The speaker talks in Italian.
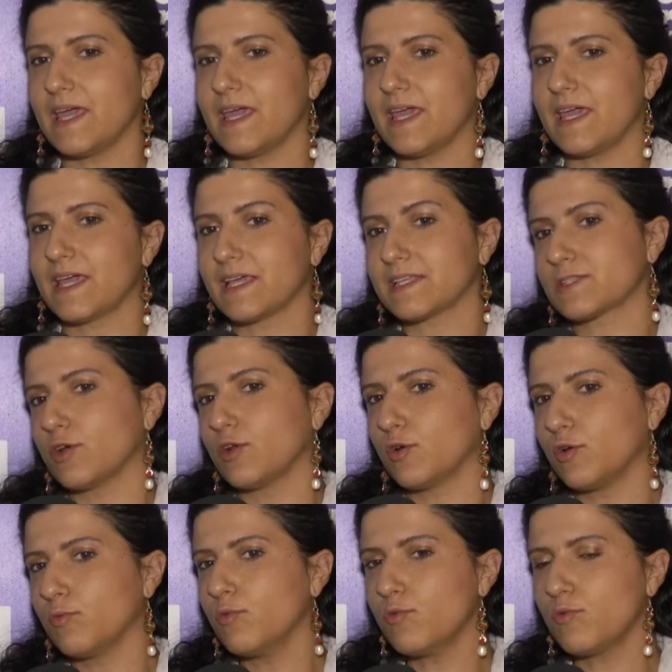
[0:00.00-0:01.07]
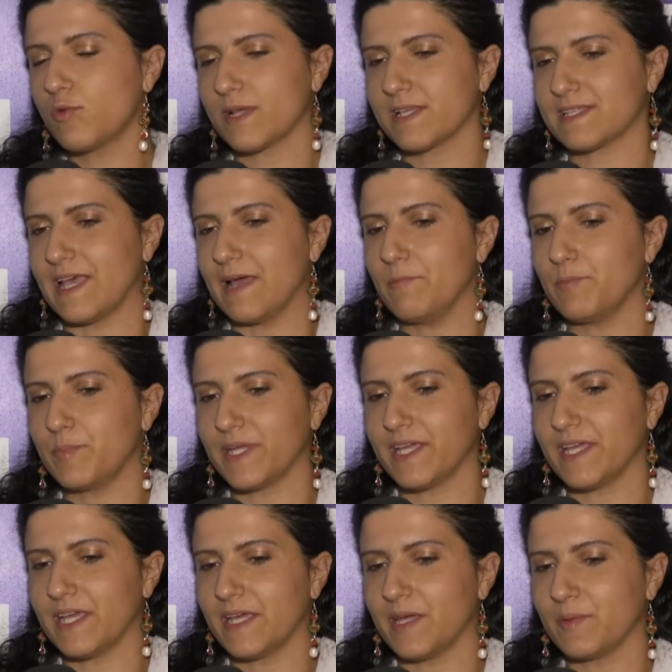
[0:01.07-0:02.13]
e che sono comunque
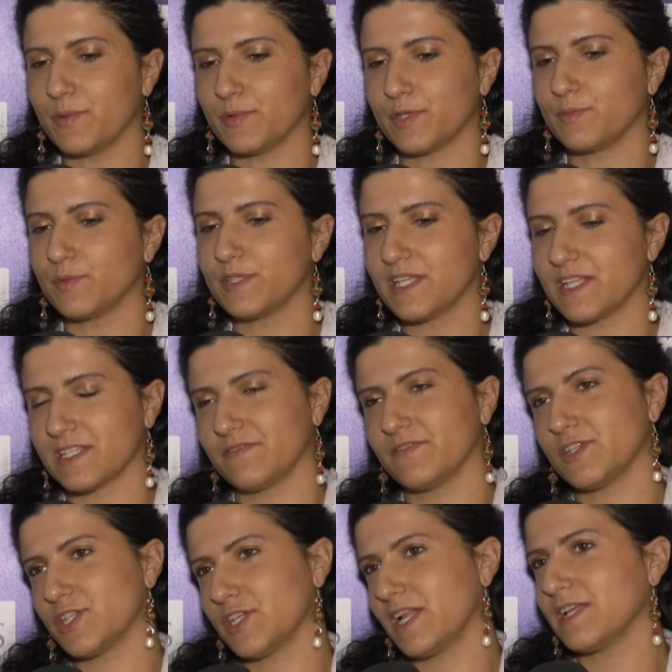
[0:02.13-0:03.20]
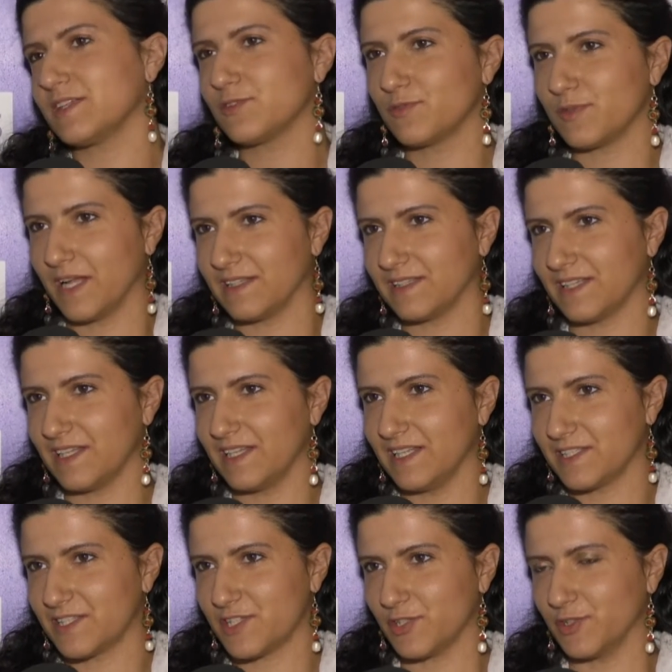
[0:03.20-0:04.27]
sempre, potremmo dire, sviscerati durante le
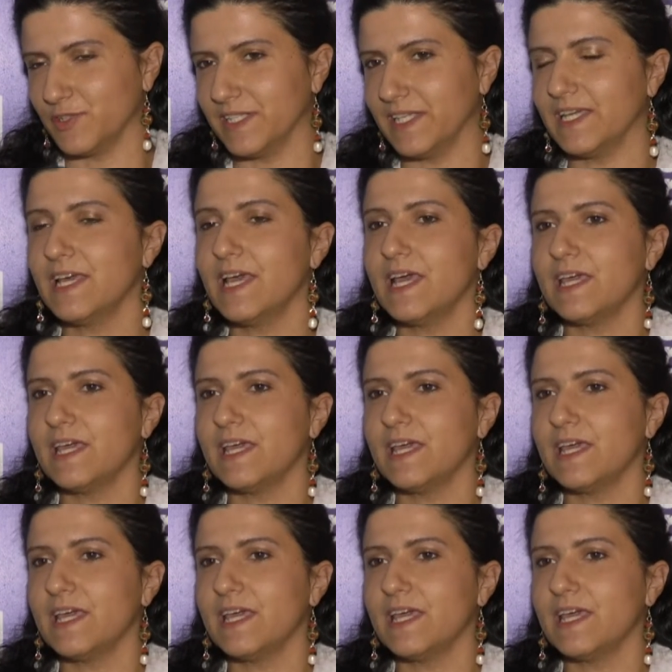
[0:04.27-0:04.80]
lezioni.